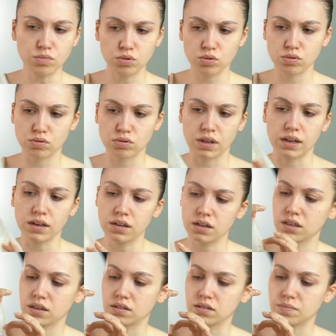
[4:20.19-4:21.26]
Çok güzel
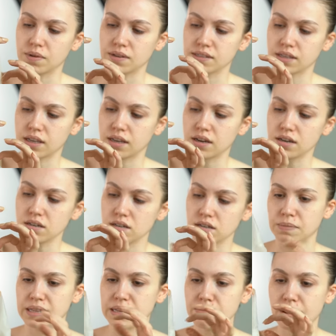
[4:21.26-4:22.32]
kağıt maskeler.
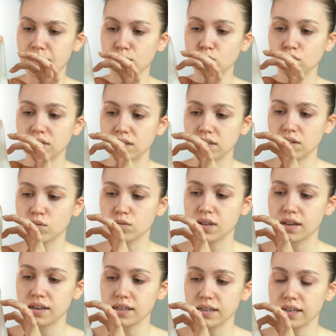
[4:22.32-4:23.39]
Bir de ben bunların
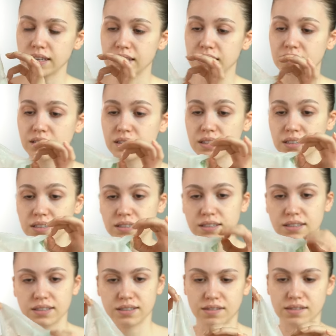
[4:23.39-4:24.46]
özellikle
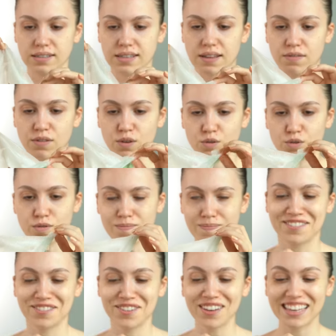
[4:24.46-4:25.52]
kağıtlarını seviyorum.
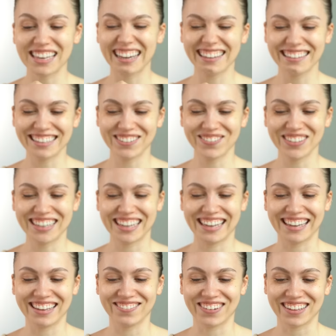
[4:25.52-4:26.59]
Çünkü kağıt gibi
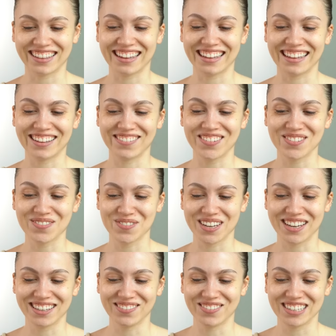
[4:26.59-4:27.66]
değil. Bak ne dediğimi hiçbir şey
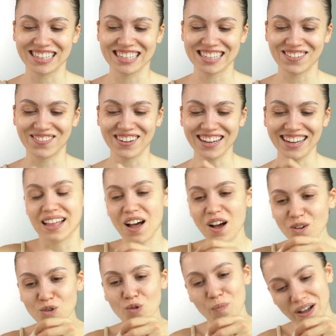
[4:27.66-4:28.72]
anlamadınız ama.
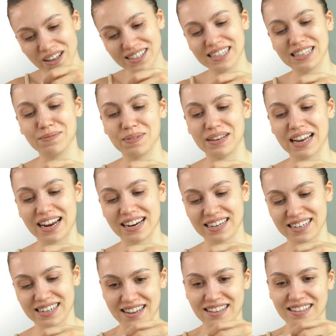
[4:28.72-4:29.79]
Daha kumaş gibiler.
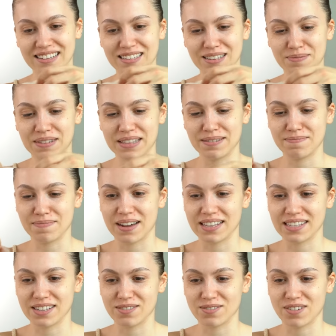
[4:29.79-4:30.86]
Anlatabildim
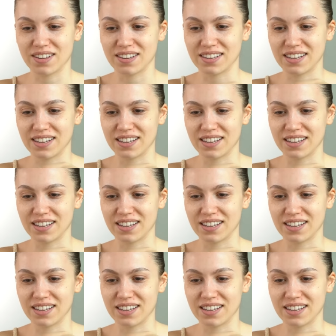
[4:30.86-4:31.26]
bence şu anda.